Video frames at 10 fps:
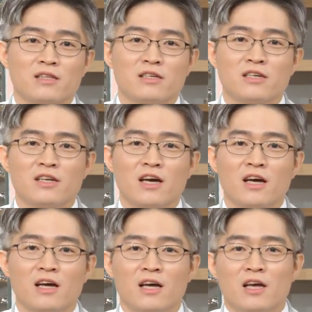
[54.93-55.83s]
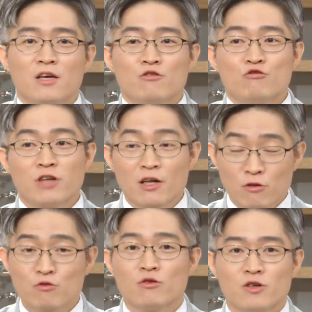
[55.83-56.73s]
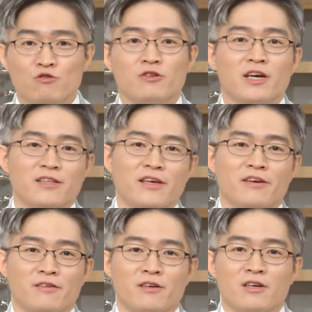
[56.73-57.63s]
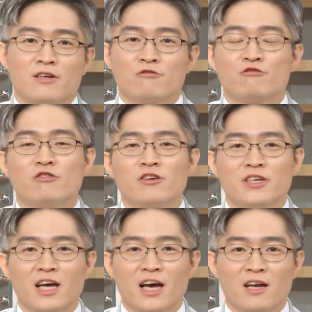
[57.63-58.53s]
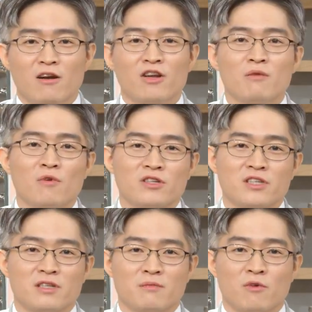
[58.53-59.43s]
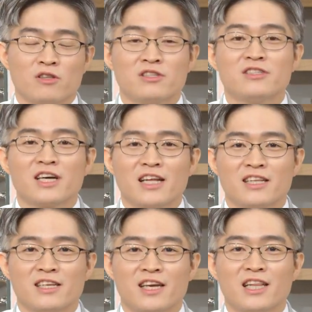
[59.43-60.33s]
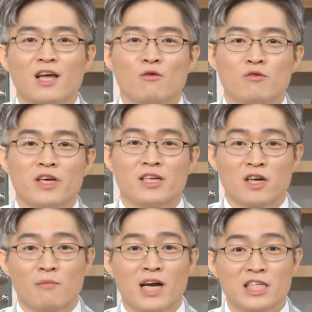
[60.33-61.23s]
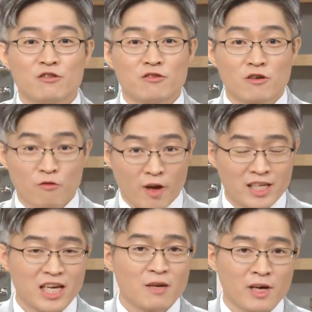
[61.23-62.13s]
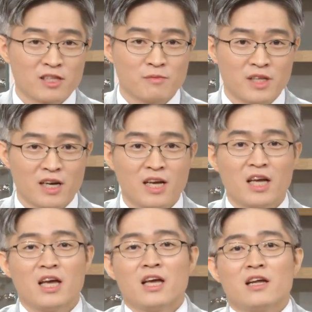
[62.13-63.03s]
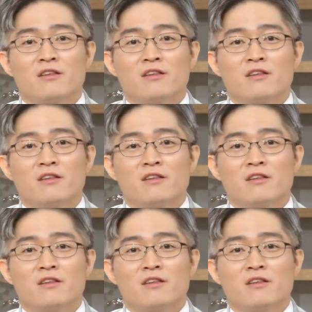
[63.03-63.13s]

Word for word: 특히나 네. 유산소 운동이 중요한데요. 수영이나 러닝머신, 뭐 등산, 계단 오르기 정말 하실 수 있는 것도 굉장히 많습니다. 네.